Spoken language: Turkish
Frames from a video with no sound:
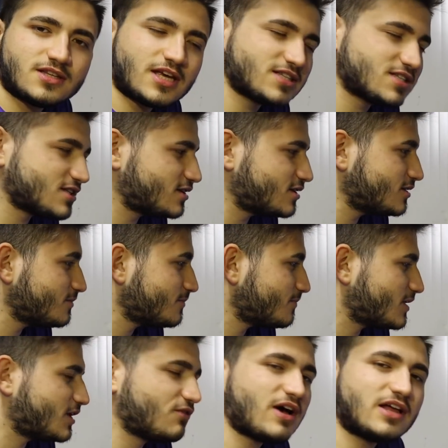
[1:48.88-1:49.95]
Tesla'nın
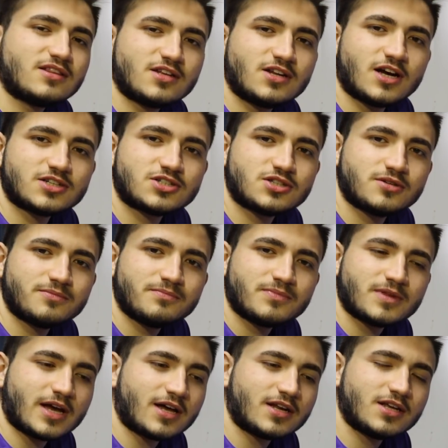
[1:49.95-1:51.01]
eventini açtım.
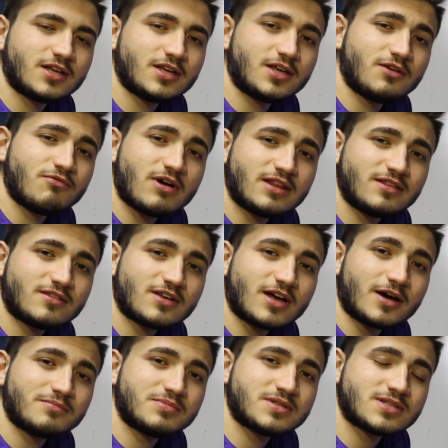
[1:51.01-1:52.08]
Yani event
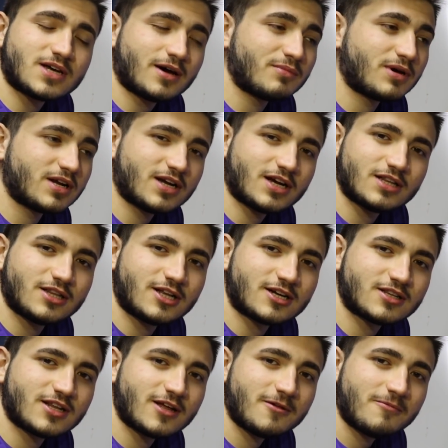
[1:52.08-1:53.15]
biz
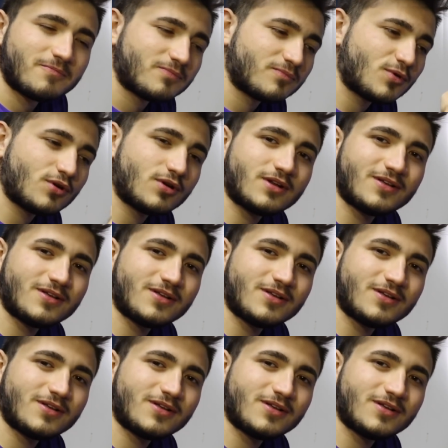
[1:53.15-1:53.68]
Amerikalılarda böyle...